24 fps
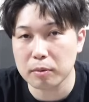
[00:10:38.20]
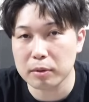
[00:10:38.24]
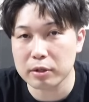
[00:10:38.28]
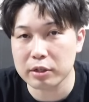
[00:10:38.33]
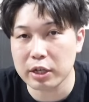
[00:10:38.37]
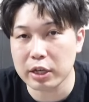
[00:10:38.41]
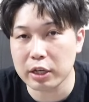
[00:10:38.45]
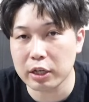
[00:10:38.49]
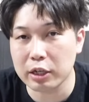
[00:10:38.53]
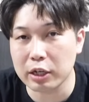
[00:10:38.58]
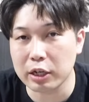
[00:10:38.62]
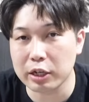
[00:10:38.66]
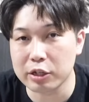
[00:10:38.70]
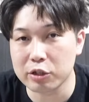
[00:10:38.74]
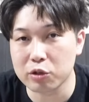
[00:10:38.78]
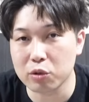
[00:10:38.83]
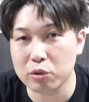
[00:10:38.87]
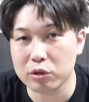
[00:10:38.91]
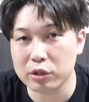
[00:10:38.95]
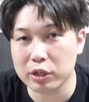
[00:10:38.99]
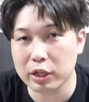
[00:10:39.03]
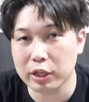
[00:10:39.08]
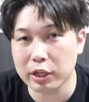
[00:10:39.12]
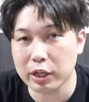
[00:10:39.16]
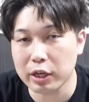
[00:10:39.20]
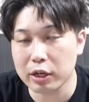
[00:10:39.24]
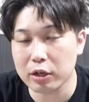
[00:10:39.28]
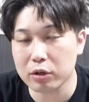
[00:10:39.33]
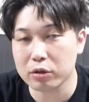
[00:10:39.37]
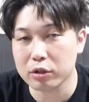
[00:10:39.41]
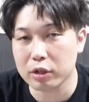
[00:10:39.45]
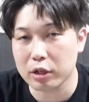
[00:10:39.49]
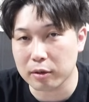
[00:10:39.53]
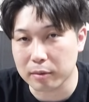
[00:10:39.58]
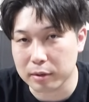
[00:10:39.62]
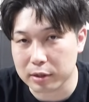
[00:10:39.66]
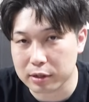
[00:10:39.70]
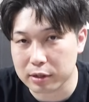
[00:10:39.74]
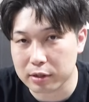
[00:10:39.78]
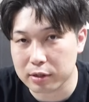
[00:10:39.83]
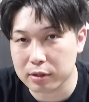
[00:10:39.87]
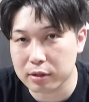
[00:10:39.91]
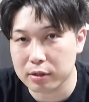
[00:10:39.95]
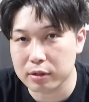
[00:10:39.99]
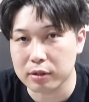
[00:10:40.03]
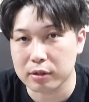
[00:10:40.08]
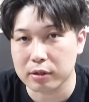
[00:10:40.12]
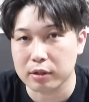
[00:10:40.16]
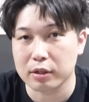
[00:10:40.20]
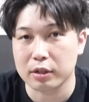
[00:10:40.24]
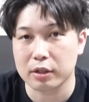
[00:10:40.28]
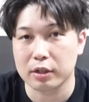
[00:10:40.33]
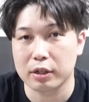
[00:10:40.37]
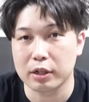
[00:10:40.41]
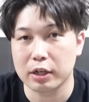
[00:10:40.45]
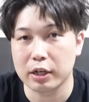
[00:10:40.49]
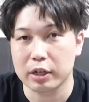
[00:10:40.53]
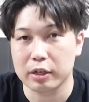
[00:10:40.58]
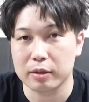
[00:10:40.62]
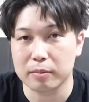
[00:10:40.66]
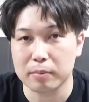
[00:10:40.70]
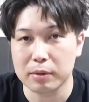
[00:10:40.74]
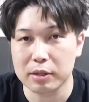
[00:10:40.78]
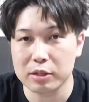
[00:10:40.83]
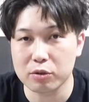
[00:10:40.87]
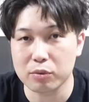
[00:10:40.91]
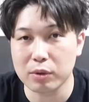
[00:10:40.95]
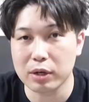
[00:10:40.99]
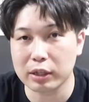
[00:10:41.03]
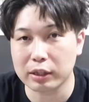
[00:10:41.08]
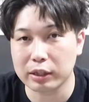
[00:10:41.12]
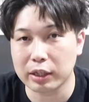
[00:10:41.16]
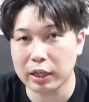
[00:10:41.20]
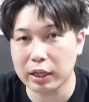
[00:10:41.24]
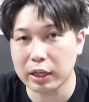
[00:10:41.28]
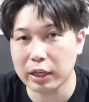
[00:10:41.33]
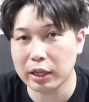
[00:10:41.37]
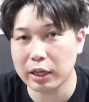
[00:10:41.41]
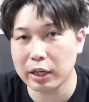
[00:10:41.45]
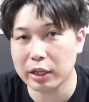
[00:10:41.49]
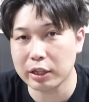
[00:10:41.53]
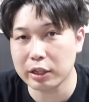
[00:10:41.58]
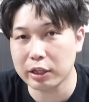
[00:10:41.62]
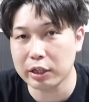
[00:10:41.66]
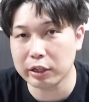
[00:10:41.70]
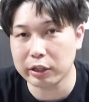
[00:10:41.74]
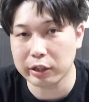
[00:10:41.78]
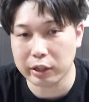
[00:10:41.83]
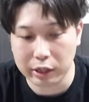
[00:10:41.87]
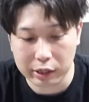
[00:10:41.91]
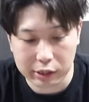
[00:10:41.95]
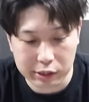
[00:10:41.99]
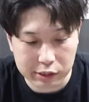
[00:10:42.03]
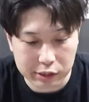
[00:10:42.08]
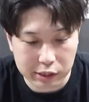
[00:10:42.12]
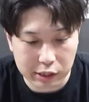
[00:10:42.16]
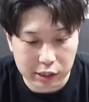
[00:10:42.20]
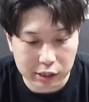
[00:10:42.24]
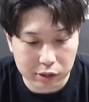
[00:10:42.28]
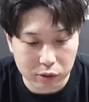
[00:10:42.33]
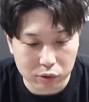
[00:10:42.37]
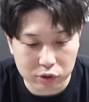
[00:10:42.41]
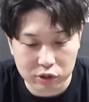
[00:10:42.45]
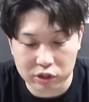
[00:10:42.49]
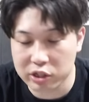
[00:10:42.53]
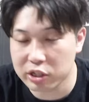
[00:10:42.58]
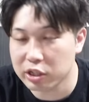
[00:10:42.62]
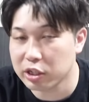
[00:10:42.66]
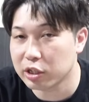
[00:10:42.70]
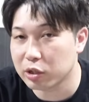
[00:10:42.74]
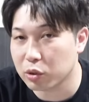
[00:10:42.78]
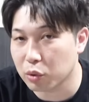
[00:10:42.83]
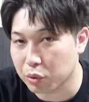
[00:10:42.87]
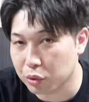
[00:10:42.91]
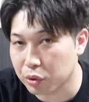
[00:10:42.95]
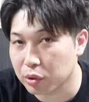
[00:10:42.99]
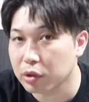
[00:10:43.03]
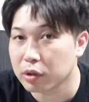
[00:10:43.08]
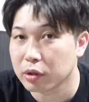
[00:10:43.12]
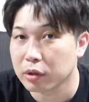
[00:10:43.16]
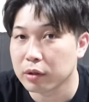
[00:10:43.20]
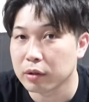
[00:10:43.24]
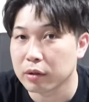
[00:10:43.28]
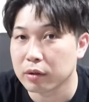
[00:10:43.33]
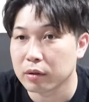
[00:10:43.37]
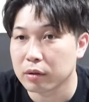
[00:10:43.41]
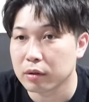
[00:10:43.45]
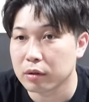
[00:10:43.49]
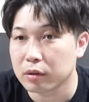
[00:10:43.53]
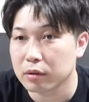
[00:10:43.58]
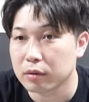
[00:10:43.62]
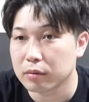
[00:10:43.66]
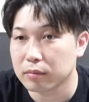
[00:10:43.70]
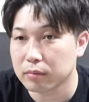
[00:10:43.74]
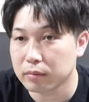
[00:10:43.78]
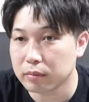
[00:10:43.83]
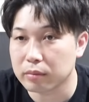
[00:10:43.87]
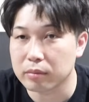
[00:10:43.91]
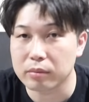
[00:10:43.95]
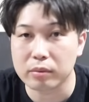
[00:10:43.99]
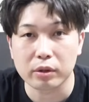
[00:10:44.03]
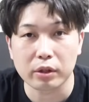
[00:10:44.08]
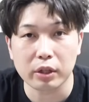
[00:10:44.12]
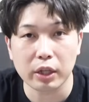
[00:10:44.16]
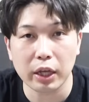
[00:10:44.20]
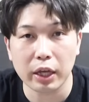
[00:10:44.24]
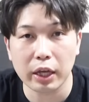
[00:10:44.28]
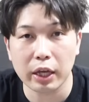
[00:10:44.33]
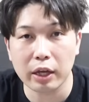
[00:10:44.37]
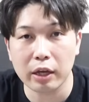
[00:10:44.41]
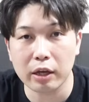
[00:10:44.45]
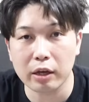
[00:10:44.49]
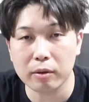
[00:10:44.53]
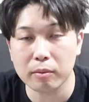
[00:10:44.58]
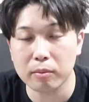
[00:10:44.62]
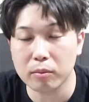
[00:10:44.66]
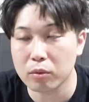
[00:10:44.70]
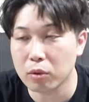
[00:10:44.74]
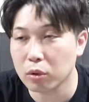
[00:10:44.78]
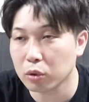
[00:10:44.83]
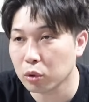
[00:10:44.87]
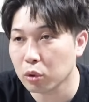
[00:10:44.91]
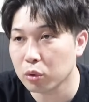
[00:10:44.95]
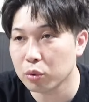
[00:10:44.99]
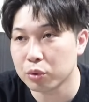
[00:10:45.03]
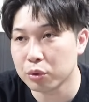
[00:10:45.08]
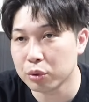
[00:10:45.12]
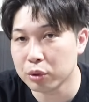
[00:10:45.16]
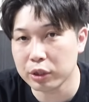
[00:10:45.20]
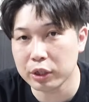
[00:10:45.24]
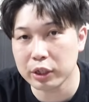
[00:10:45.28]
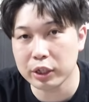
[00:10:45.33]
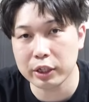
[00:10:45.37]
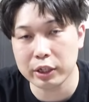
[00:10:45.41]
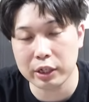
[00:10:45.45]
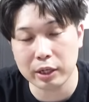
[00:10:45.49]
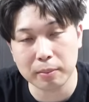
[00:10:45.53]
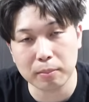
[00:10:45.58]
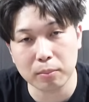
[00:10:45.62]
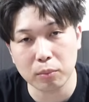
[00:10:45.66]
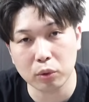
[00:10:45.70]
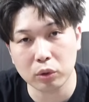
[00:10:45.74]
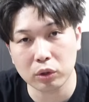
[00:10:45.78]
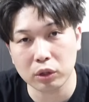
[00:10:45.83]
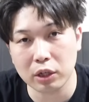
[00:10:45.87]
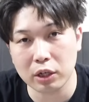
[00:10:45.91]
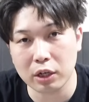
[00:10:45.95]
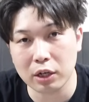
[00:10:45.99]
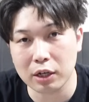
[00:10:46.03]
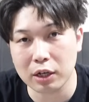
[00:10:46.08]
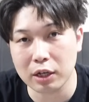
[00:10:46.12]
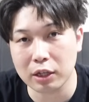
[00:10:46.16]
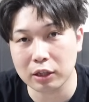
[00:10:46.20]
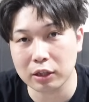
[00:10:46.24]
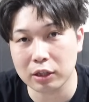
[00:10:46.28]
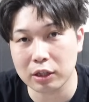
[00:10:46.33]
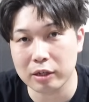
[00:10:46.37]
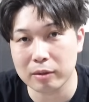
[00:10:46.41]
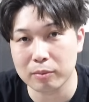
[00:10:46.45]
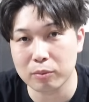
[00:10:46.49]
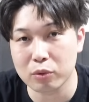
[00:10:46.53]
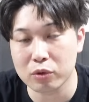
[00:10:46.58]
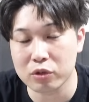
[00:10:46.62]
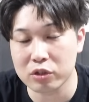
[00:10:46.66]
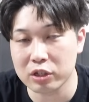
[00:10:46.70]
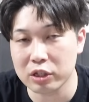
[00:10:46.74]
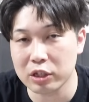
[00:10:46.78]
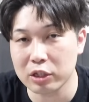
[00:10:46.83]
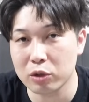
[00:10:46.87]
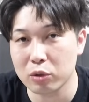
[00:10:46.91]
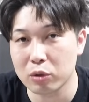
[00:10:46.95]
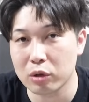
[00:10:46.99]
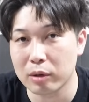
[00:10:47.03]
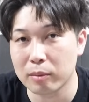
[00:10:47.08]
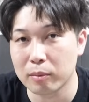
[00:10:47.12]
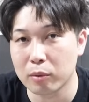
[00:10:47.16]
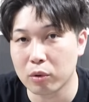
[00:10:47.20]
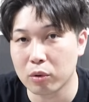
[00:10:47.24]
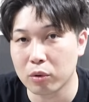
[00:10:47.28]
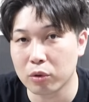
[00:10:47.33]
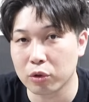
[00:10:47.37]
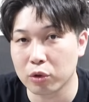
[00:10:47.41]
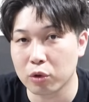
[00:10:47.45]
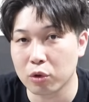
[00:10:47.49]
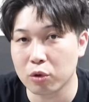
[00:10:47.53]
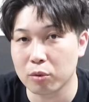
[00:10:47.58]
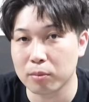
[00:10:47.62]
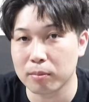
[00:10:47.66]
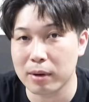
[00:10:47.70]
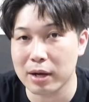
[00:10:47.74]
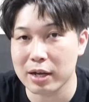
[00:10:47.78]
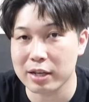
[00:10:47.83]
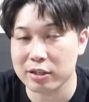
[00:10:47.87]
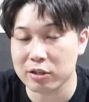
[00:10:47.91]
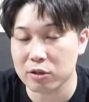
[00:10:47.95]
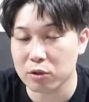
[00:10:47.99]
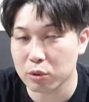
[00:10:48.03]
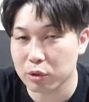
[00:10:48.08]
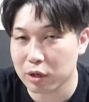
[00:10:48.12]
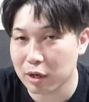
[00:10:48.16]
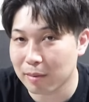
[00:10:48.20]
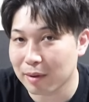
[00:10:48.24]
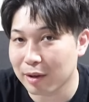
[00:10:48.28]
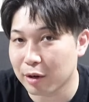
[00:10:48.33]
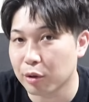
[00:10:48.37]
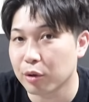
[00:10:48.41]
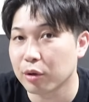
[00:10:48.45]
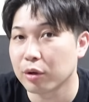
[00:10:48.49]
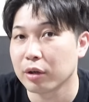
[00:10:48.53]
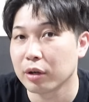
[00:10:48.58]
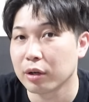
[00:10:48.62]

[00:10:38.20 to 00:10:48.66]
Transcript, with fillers: きまして、光属性でございます。はい。まずは、庭園に適正のシードル。うん。庭園、本当フリーレン持ってなかったらもうシードルは本と、マストレベル。